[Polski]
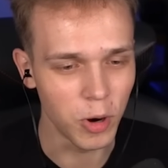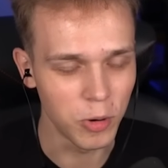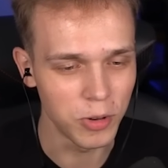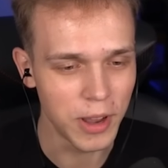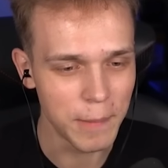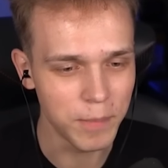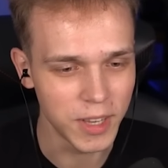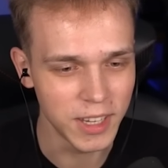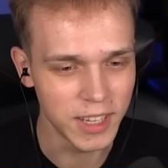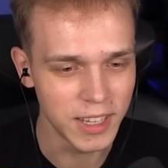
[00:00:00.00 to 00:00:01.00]
ogólnie,
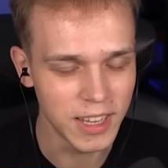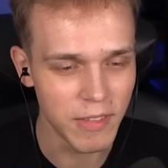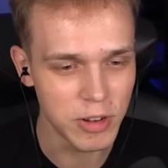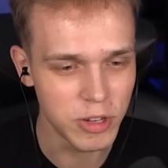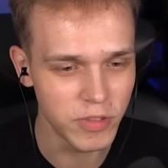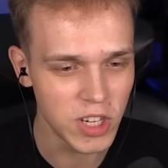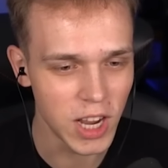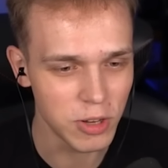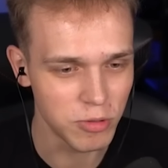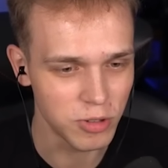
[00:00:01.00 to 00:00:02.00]
nie wiem czy
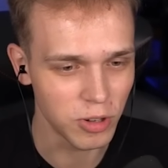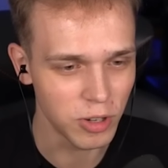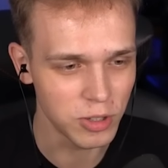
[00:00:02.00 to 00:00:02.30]
widziałaś już co,